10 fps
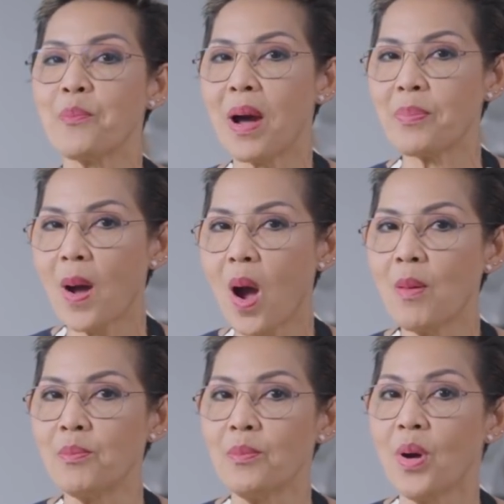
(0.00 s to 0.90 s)
ป้าปอ
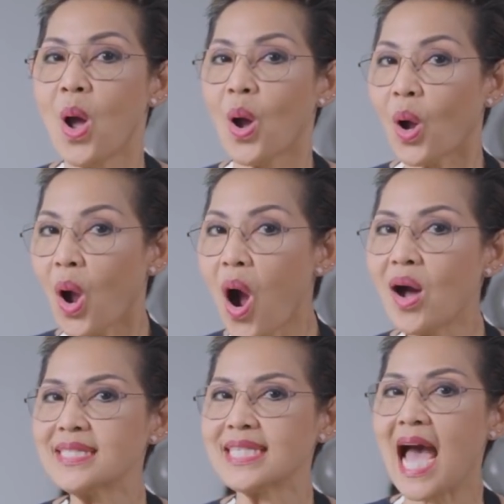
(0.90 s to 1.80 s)
มก็
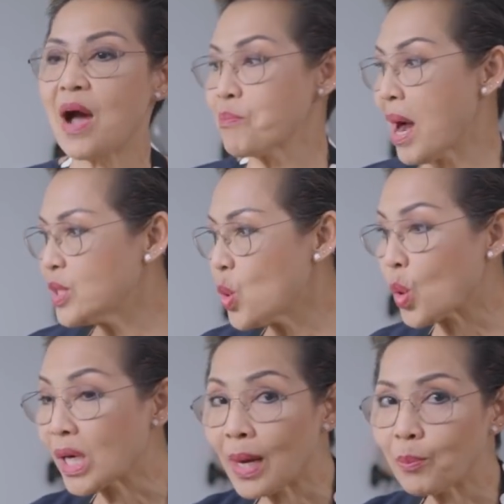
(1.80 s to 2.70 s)
จะมาดู
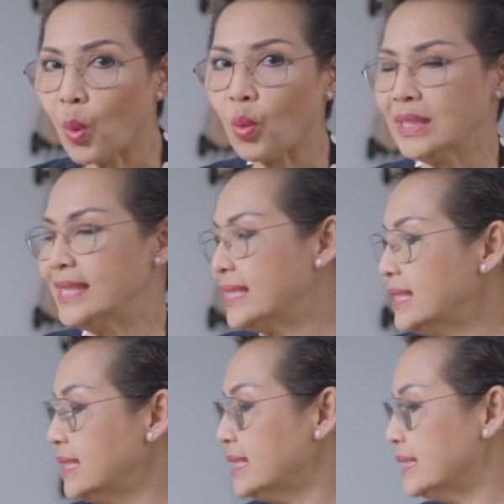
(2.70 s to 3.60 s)
เครื่องปรุง
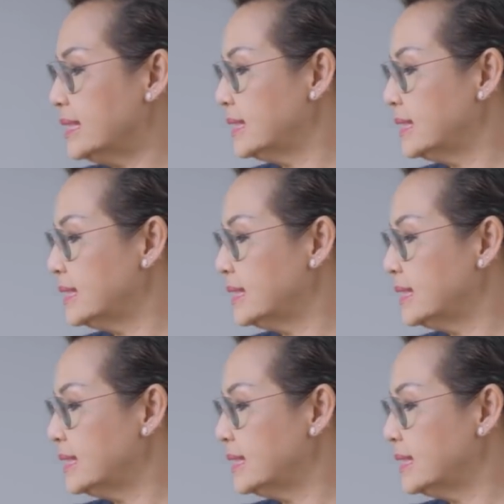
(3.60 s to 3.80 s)
อื่น